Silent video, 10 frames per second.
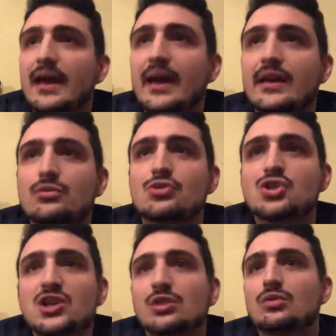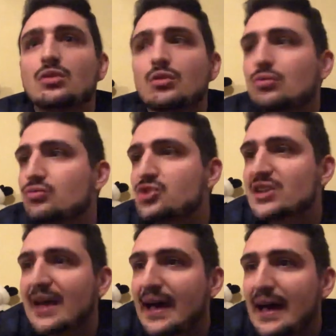è riuscito
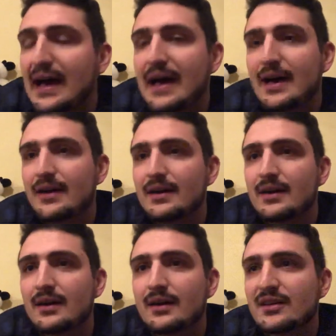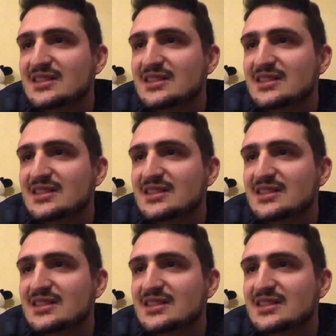Kuska a uh,